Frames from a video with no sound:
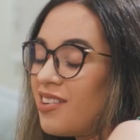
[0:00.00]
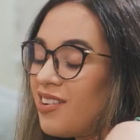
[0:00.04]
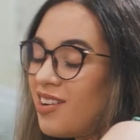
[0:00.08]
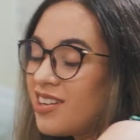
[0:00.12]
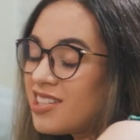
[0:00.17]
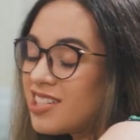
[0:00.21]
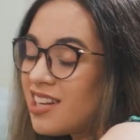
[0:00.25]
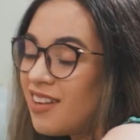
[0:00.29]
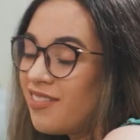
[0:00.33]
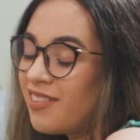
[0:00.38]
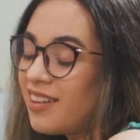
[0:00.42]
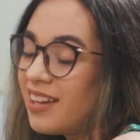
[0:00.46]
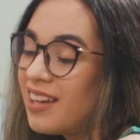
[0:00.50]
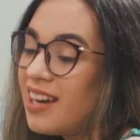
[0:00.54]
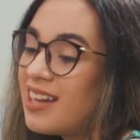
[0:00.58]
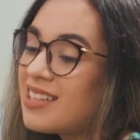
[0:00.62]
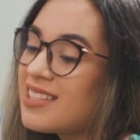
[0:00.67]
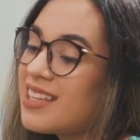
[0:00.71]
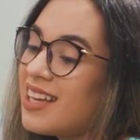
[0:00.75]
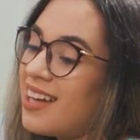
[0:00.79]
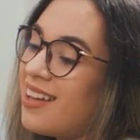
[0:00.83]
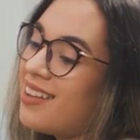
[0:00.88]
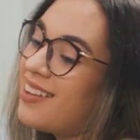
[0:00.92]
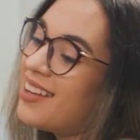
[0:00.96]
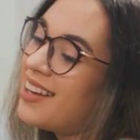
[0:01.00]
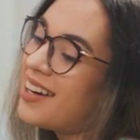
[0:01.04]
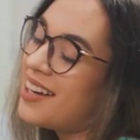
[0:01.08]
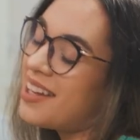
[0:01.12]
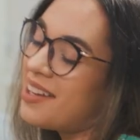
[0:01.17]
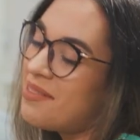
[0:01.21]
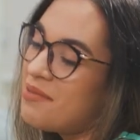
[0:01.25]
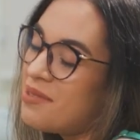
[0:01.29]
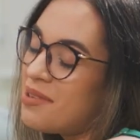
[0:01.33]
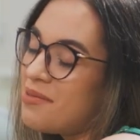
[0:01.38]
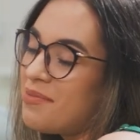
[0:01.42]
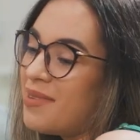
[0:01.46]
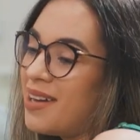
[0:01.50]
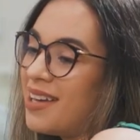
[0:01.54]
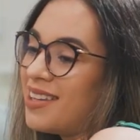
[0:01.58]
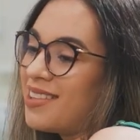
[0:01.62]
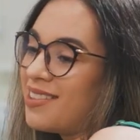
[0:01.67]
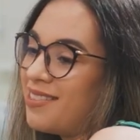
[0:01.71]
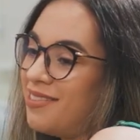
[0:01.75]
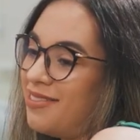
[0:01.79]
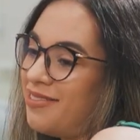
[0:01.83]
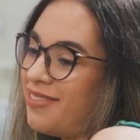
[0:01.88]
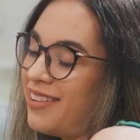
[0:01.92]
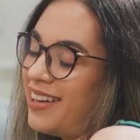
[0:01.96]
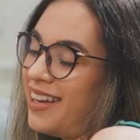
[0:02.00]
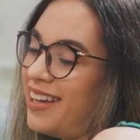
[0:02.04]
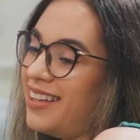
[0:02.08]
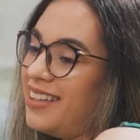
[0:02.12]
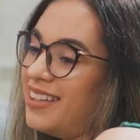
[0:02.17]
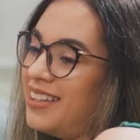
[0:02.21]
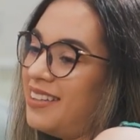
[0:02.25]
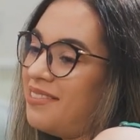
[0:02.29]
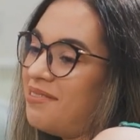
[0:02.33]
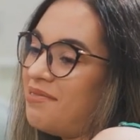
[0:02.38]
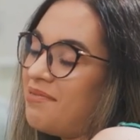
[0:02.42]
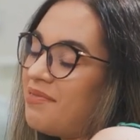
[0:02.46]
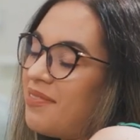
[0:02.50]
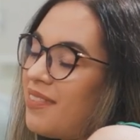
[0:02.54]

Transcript: O que eu achava engraçado era que meu médico, Fred,